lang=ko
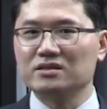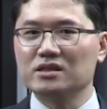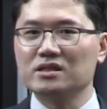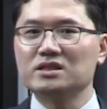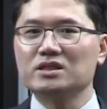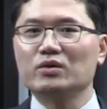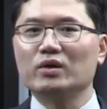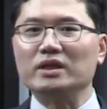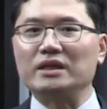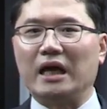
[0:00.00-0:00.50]

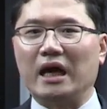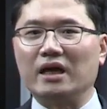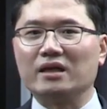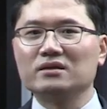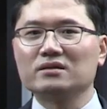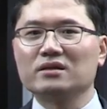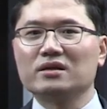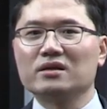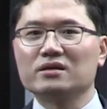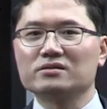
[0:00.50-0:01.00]
실제와
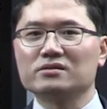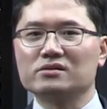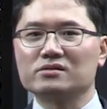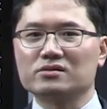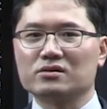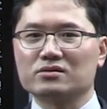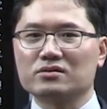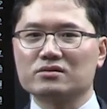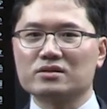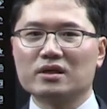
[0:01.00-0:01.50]
다른 계약서를
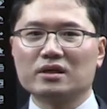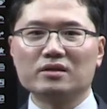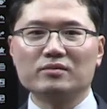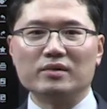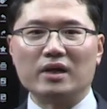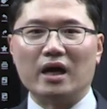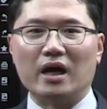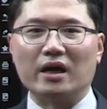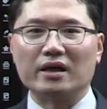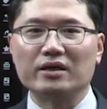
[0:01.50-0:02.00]
써서
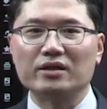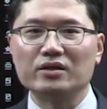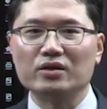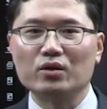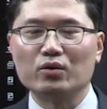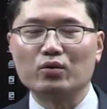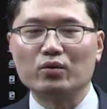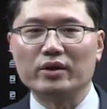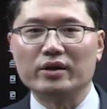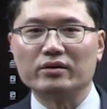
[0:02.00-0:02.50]
세금을
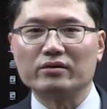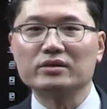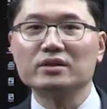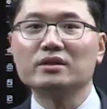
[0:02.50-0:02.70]
아끼려고 해요.